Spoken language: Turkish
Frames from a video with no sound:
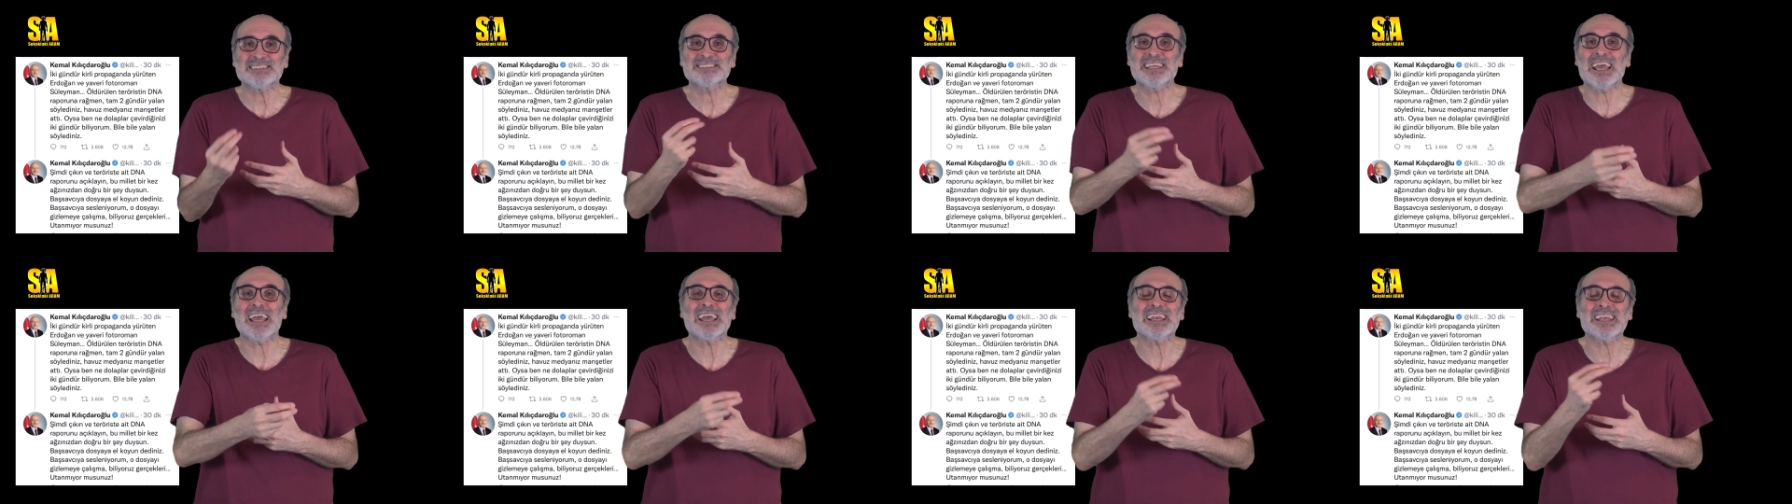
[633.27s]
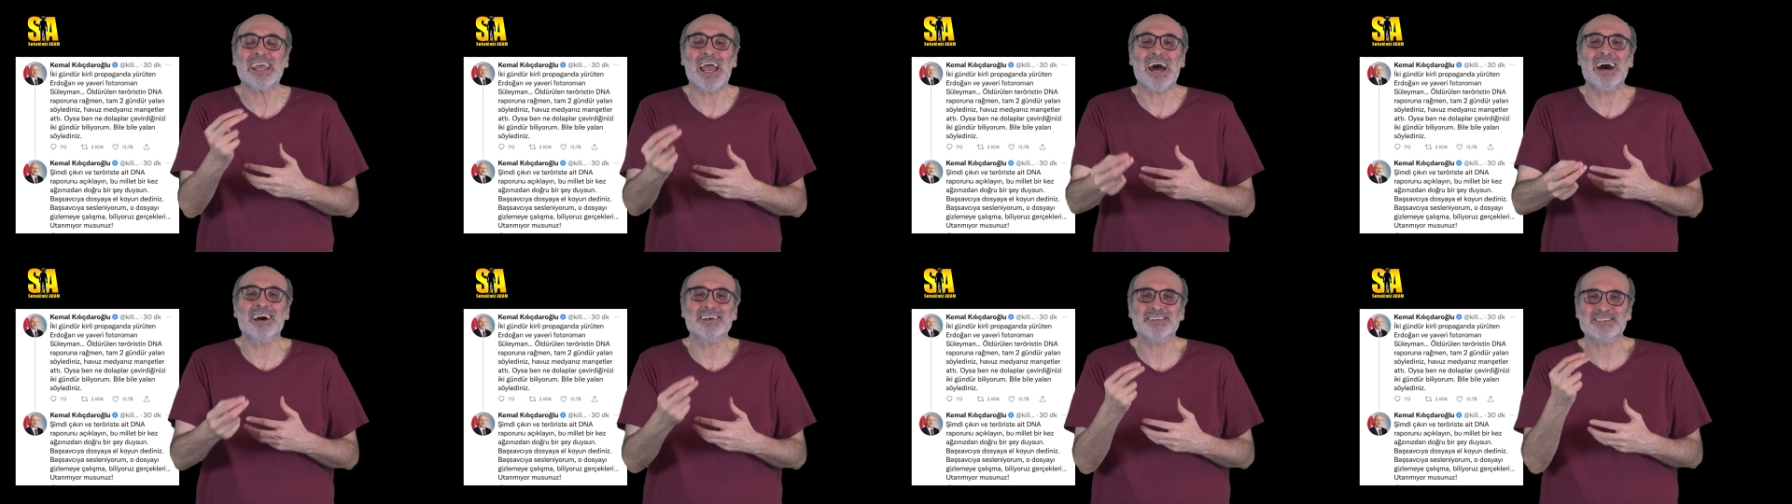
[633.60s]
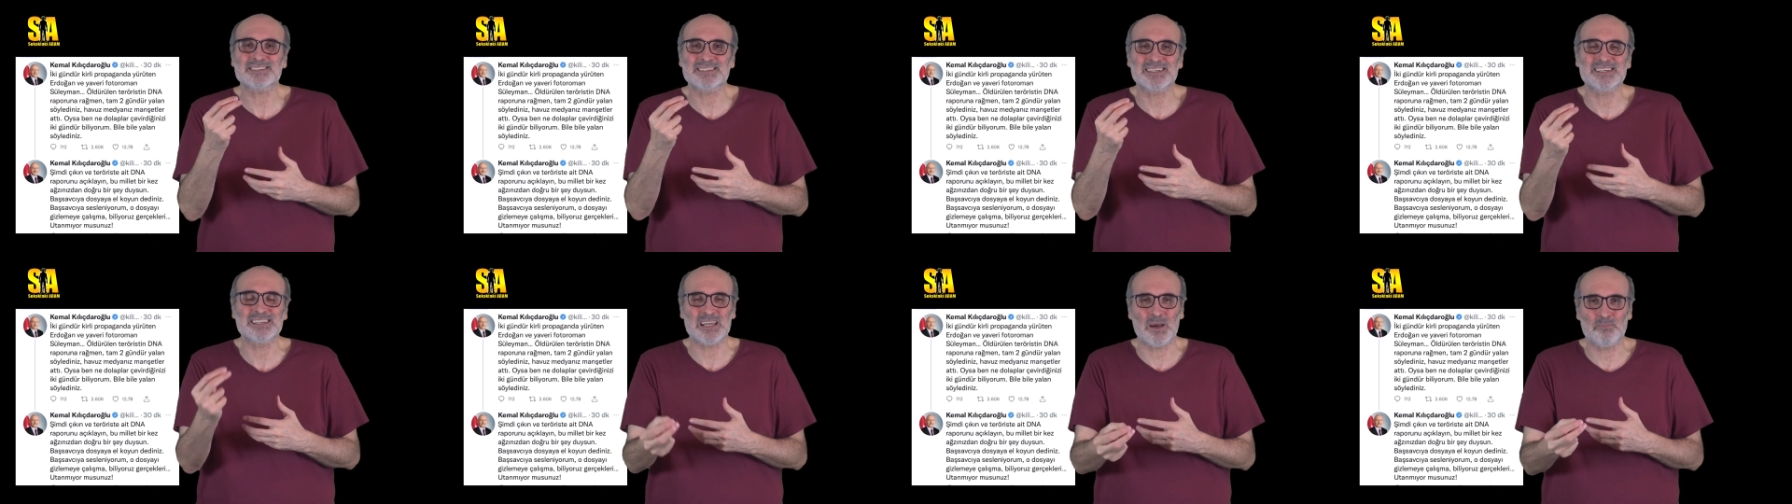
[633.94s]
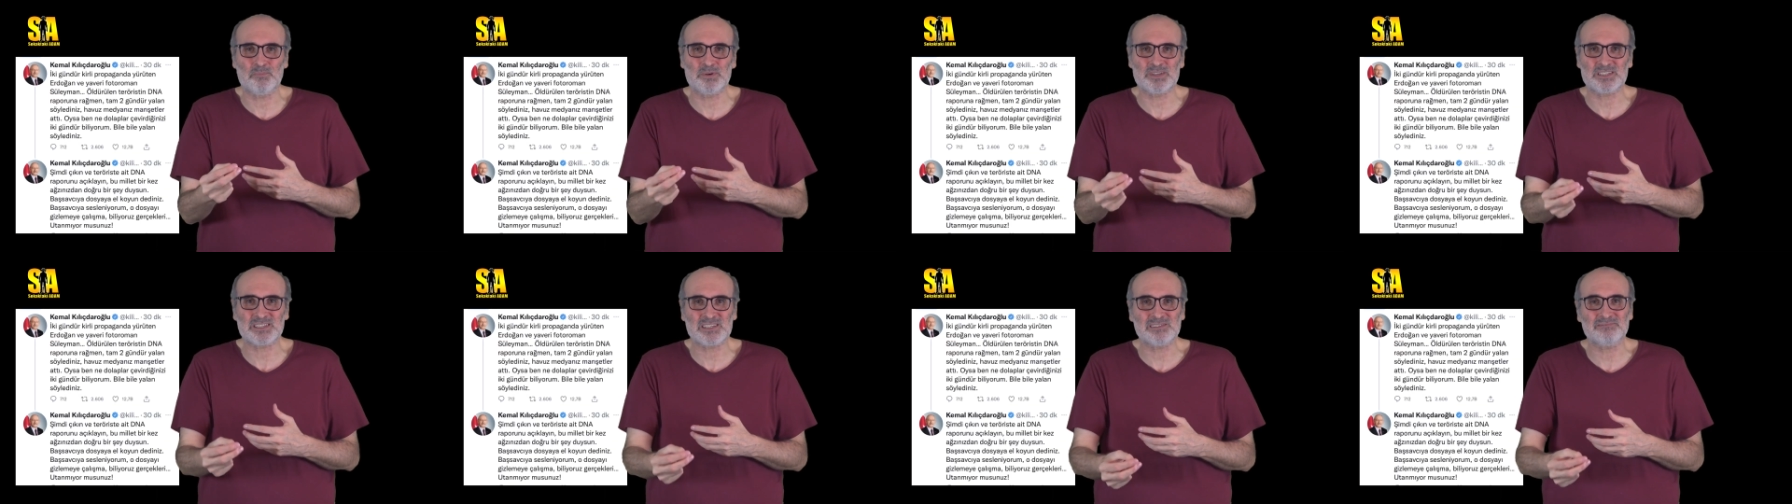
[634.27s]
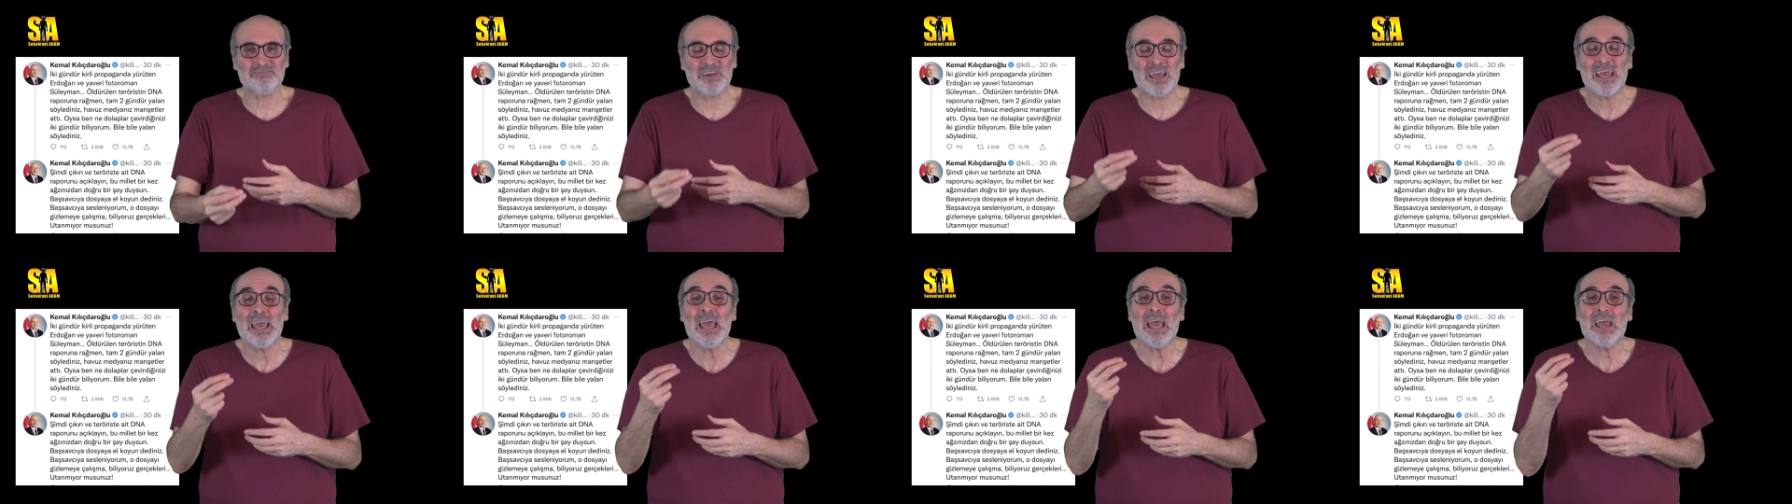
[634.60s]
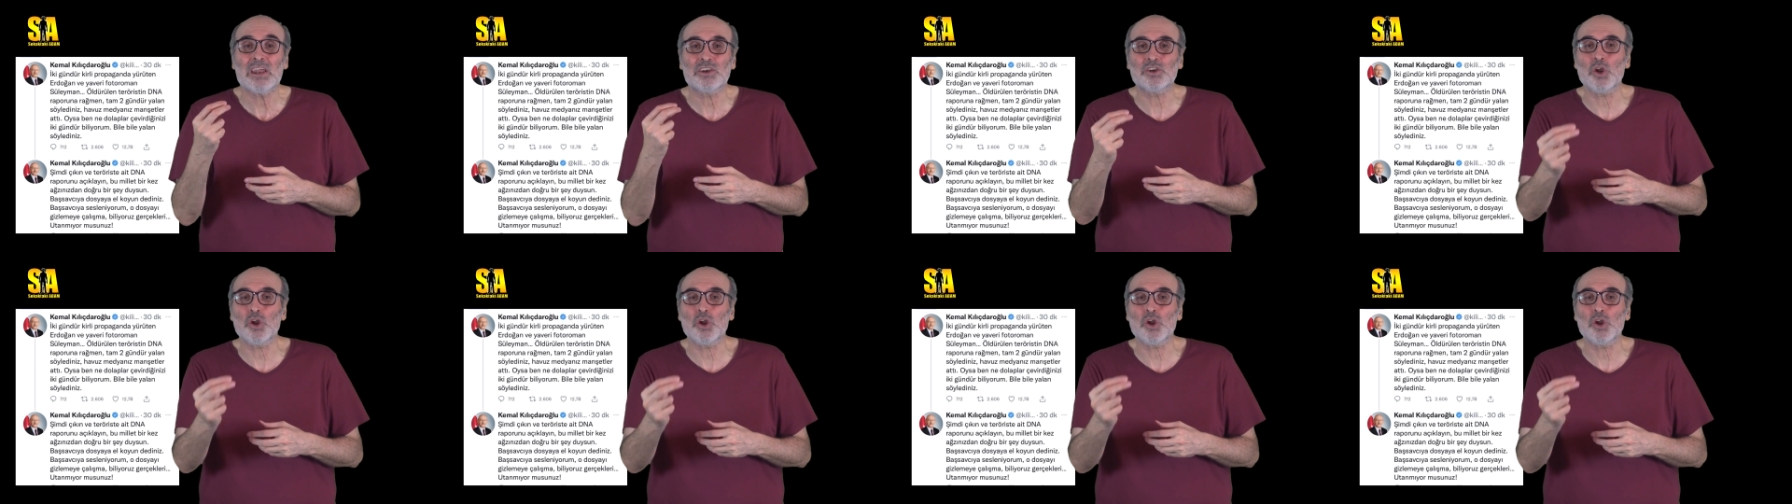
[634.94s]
DNA'sı yapılsın ve